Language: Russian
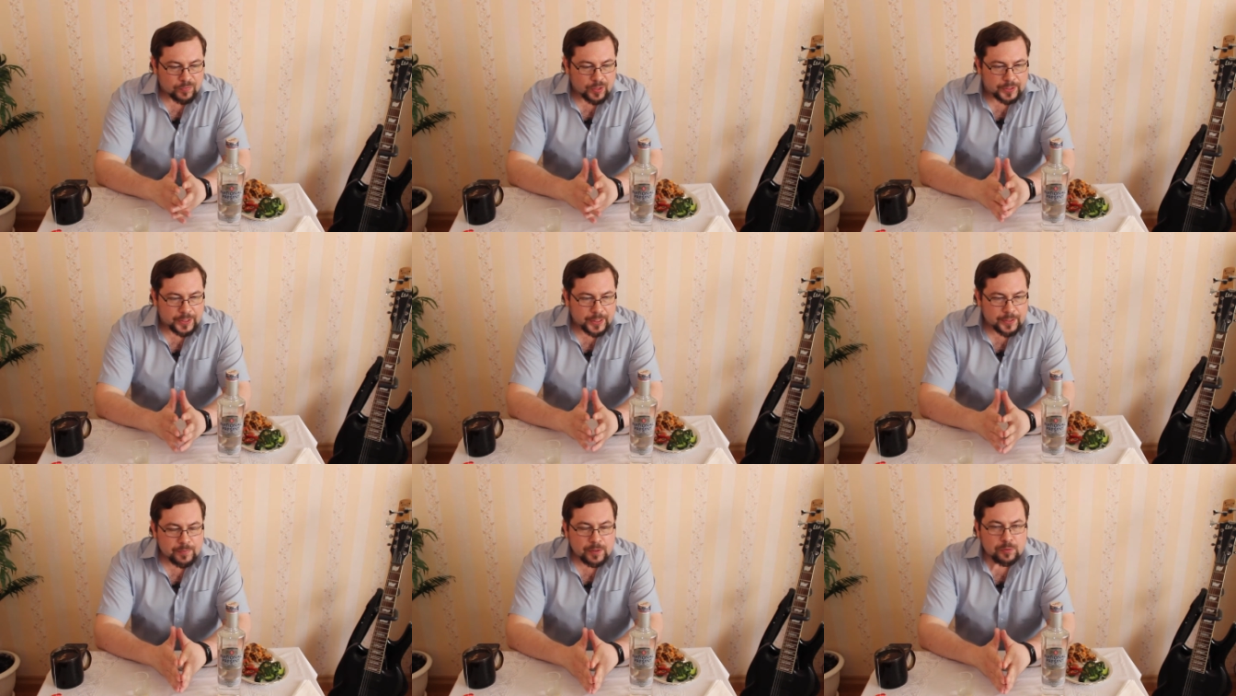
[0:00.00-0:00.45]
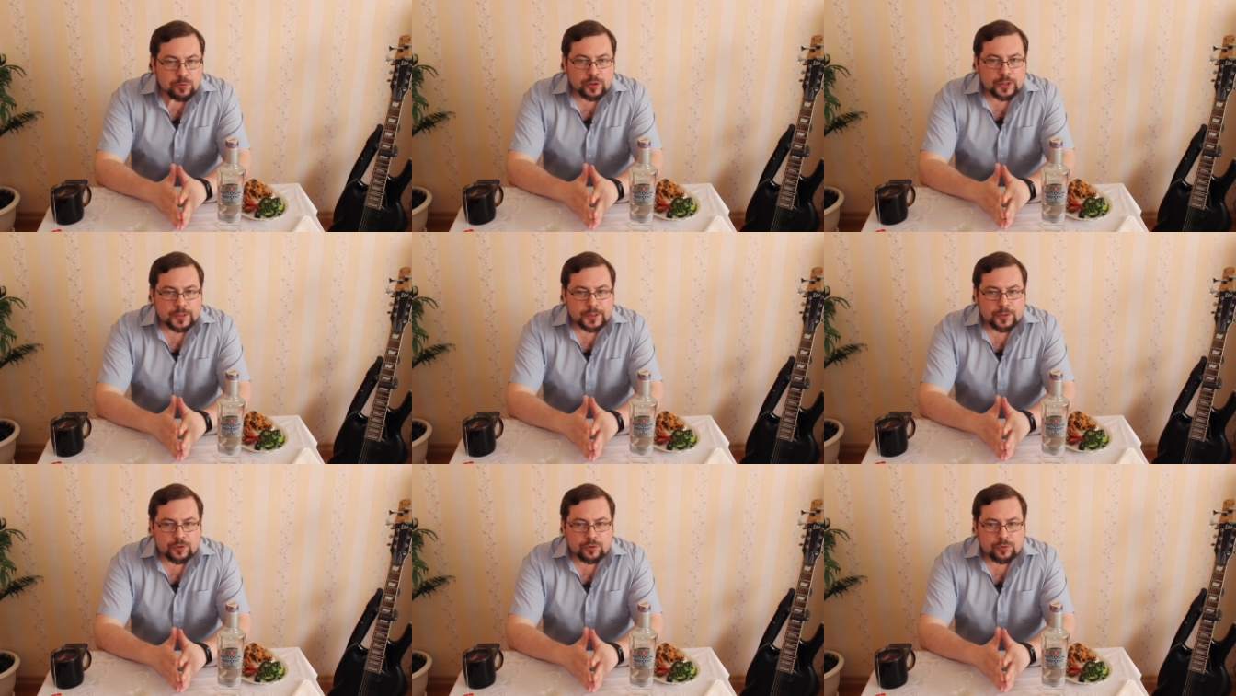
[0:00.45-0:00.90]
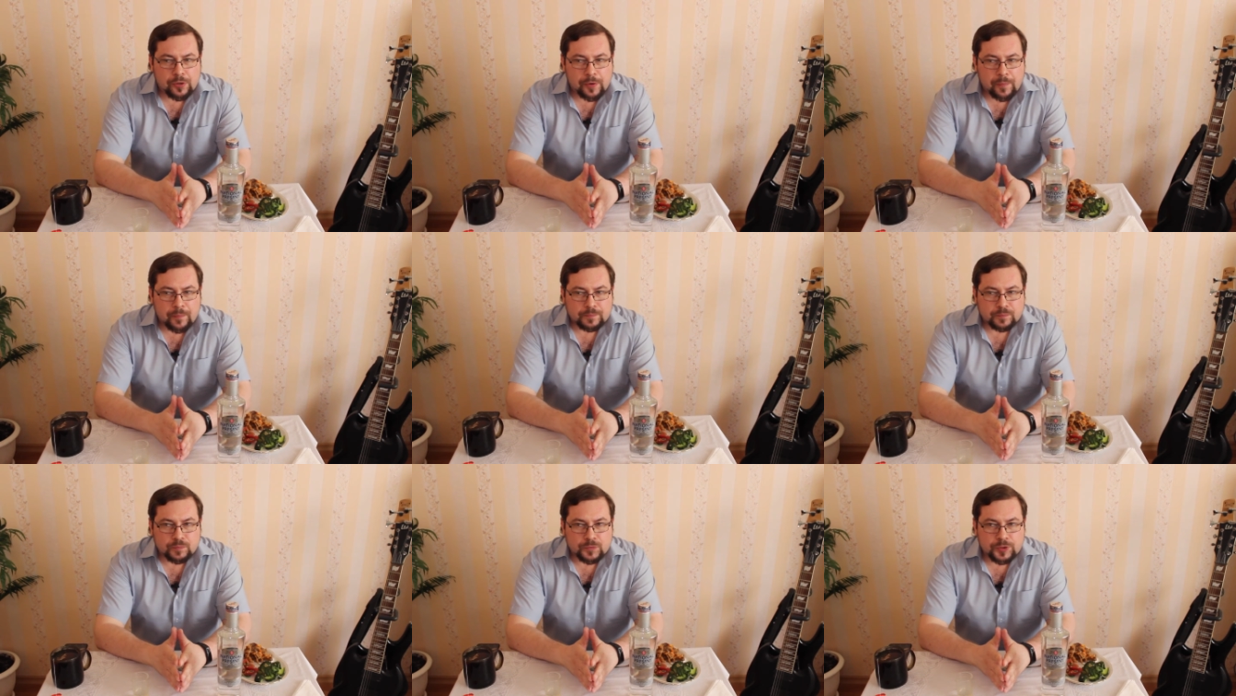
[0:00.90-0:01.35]
Я не могу сказать,
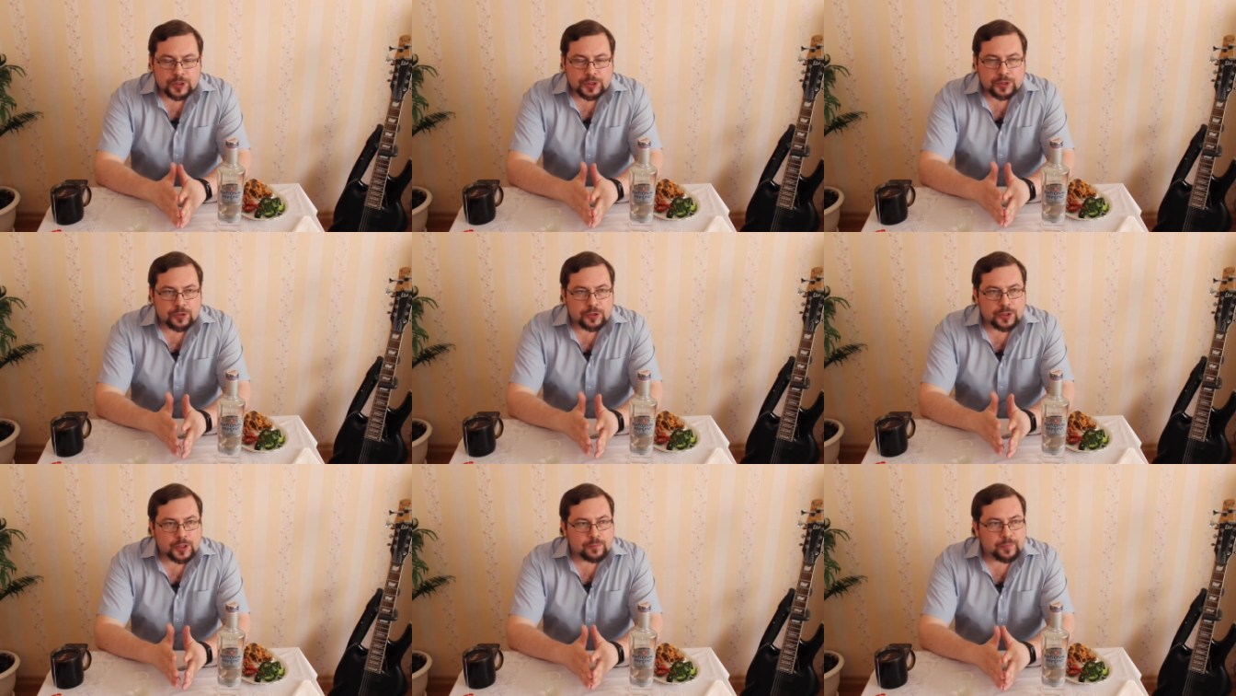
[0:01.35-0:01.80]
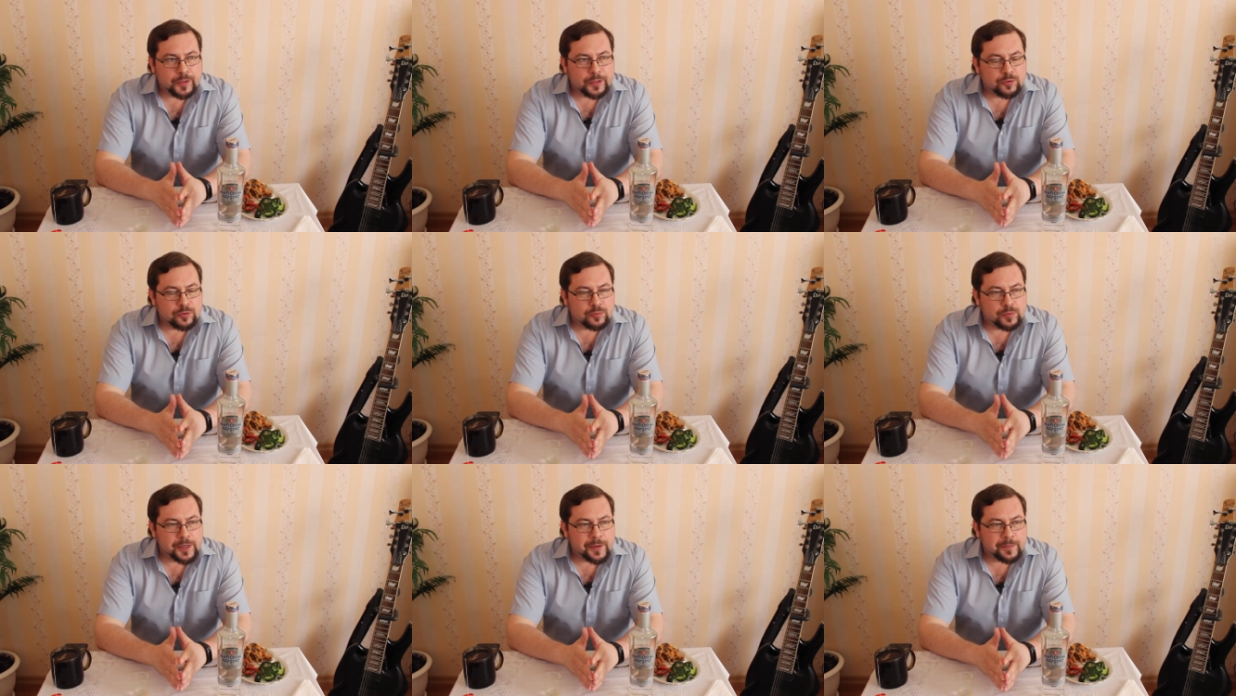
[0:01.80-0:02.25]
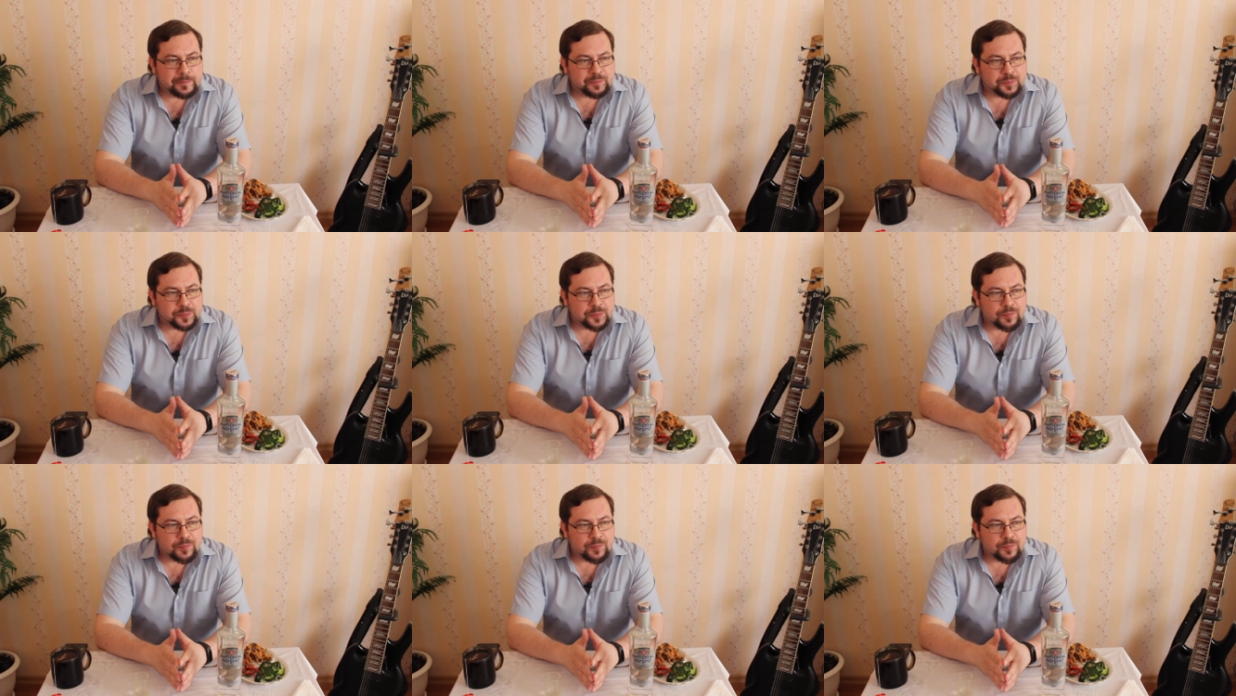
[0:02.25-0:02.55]
что 265 рублей